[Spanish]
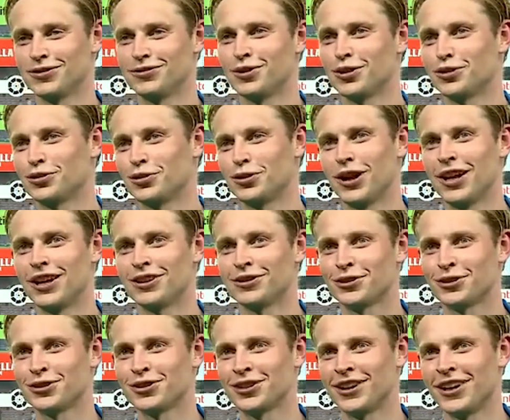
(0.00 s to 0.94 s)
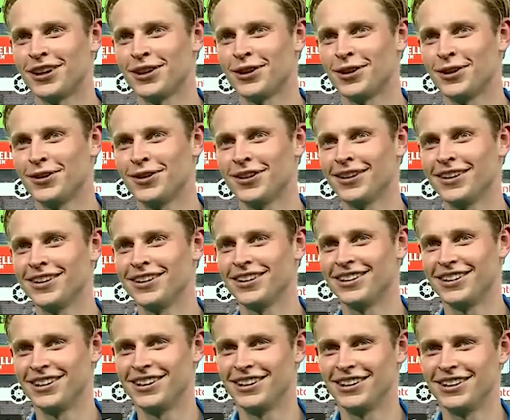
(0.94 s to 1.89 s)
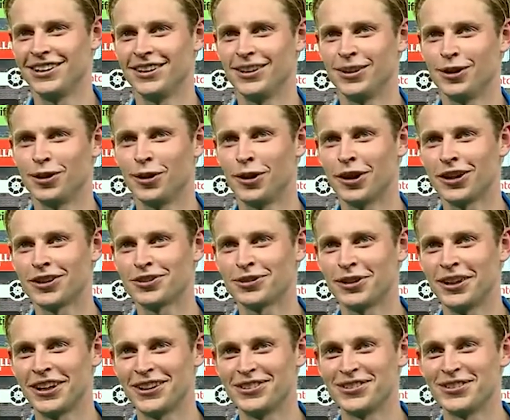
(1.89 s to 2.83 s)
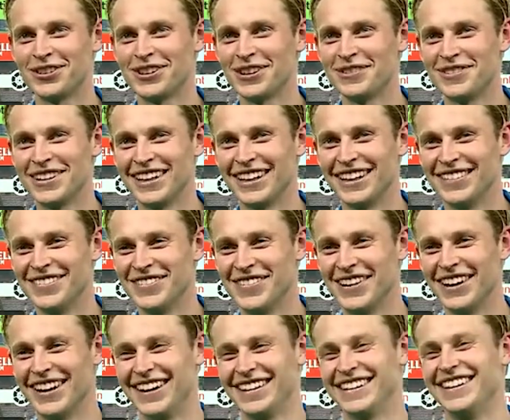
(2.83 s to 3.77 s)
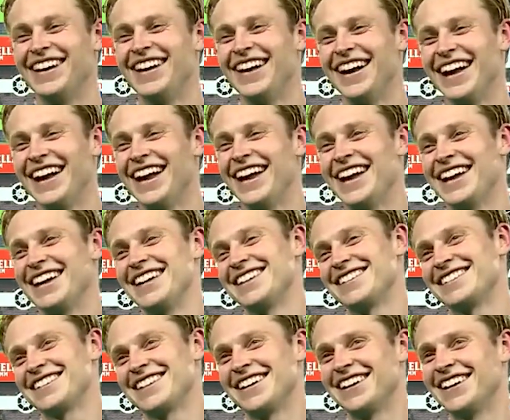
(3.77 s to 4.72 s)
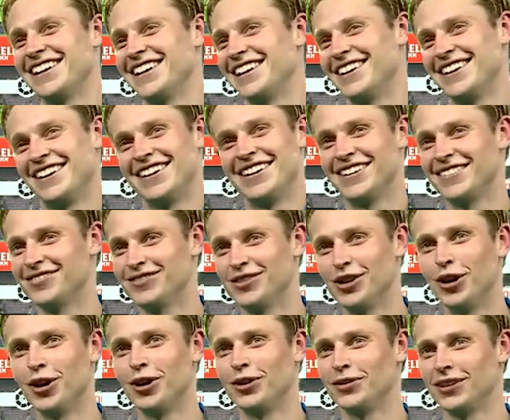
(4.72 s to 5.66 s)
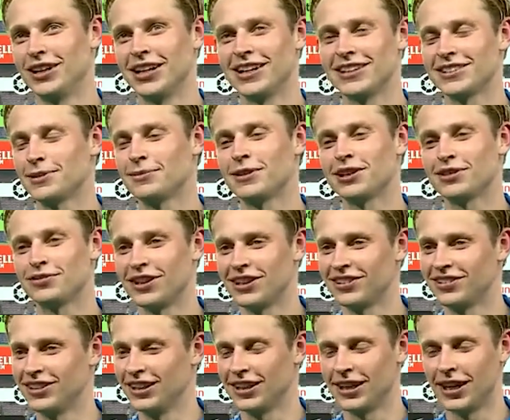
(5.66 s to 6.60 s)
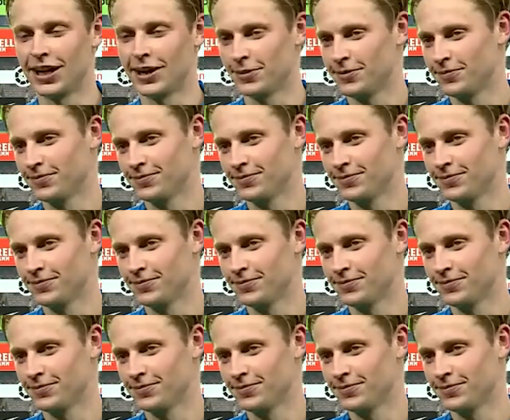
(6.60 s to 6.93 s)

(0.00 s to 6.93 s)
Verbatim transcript: A nivel de recambios, eh, para el supuesto de que se vaya a Busquets, parece ser que el, el preferido del